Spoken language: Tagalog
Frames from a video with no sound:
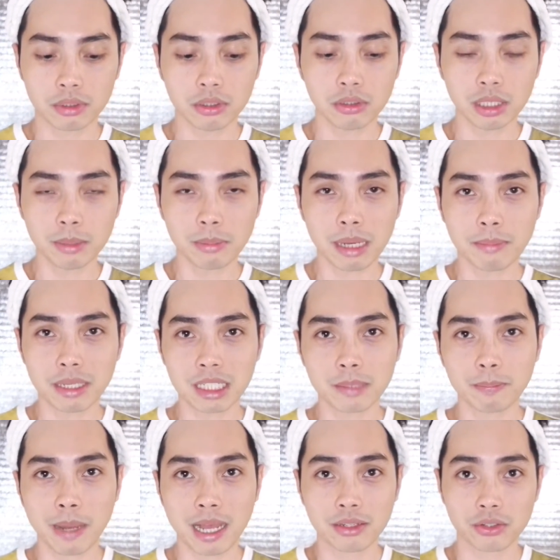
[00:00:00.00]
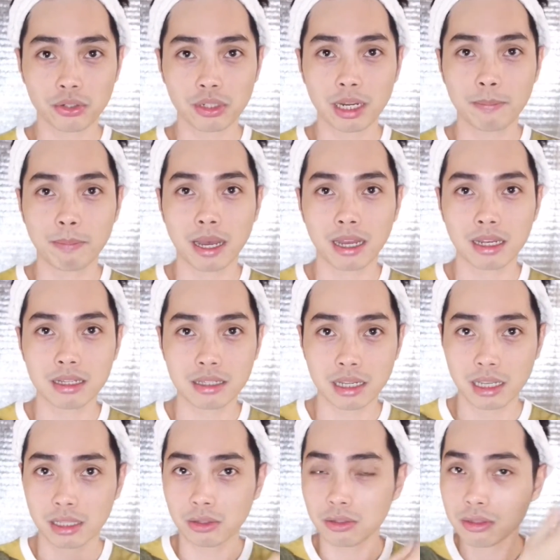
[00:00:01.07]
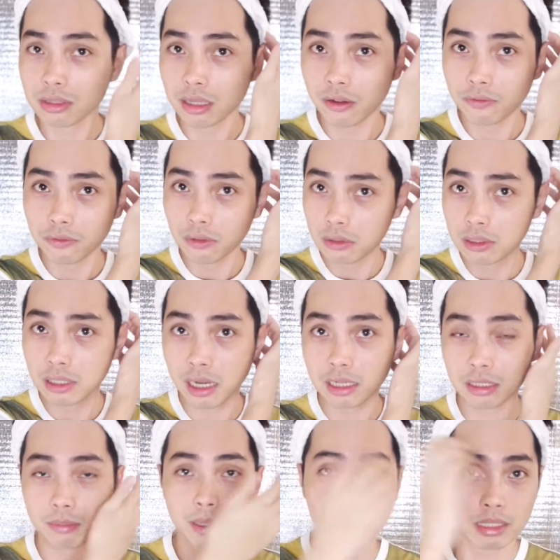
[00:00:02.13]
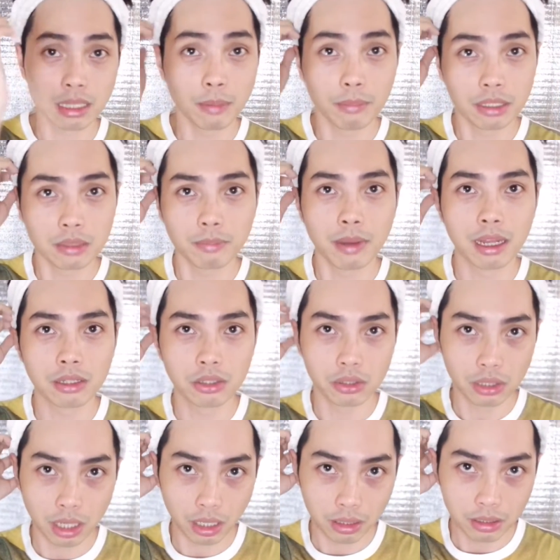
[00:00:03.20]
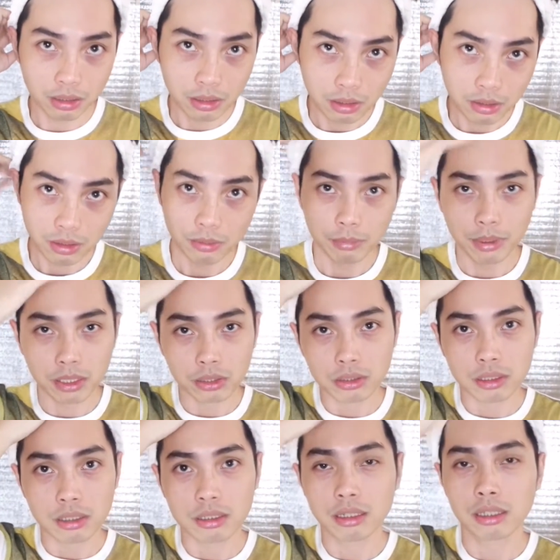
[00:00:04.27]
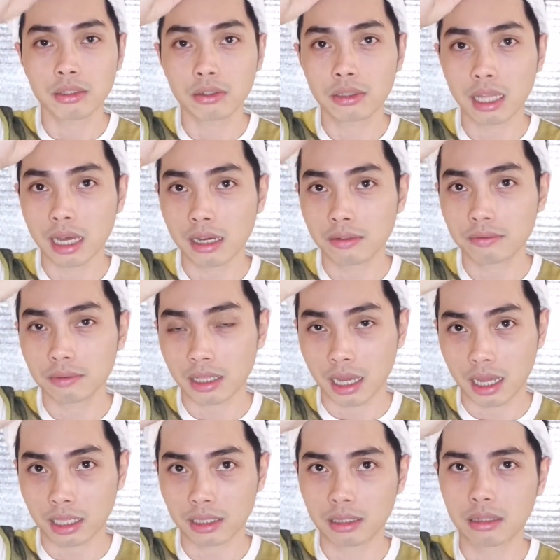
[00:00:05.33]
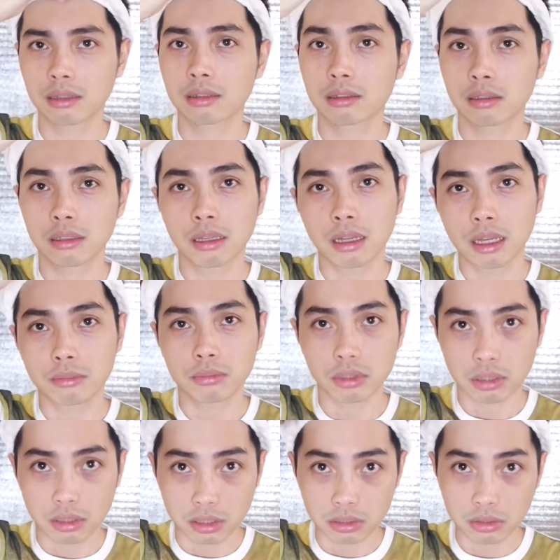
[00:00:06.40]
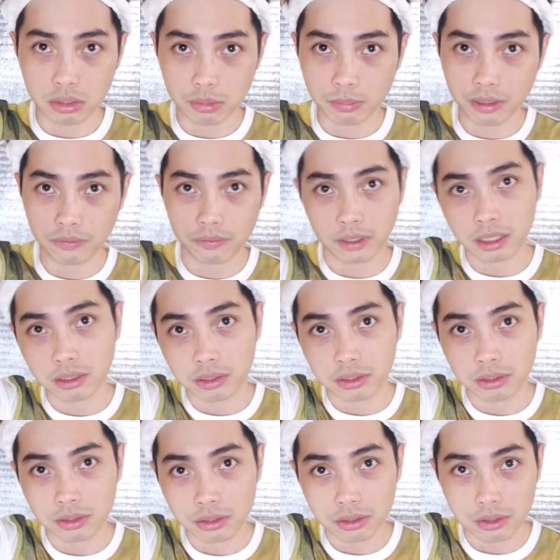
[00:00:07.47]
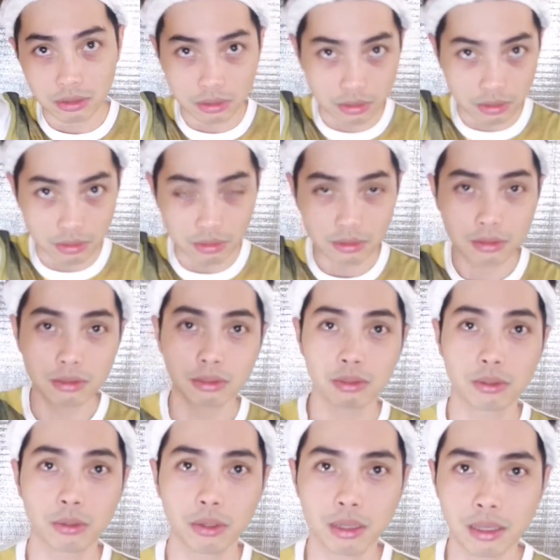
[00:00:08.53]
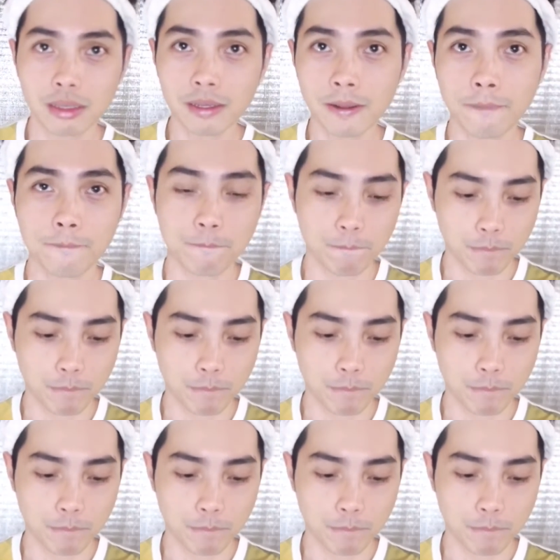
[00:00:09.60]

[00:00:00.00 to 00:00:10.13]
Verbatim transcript: Yung iba may spatula pa kasi dun sa full size may kasamang spatula. Pero since I don't have that, I'm just gonna use my fingers. Okay?